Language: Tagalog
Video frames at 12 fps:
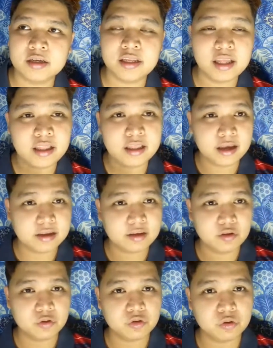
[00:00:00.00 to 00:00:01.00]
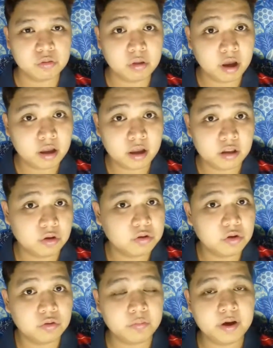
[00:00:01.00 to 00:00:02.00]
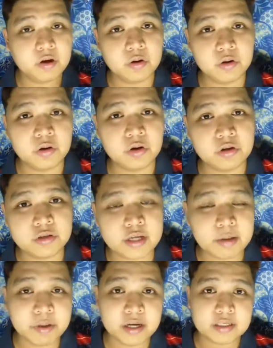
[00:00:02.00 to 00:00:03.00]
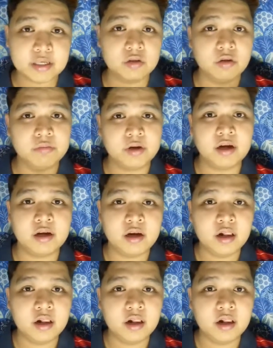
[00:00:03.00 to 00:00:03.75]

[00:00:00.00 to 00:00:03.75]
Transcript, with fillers: nadedetect ni YouTube. I, I don't know, pero sabi kasi ng iba,